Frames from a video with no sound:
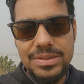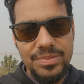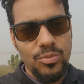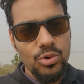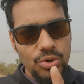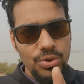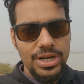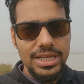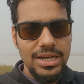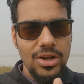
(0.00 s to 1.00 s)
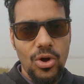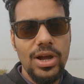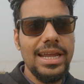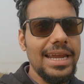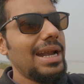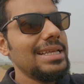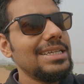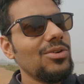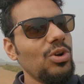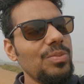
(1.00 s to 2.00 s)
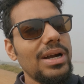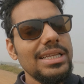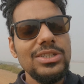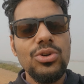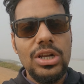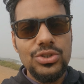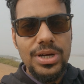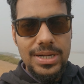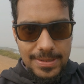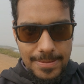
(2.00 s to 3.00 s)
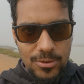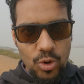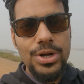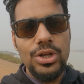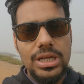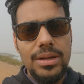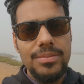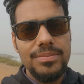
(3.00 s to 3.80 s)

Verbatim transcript: আছে পনেরোটি লগ ব্যারেজের ওই পারে যে জলাশয়ের গভীরতা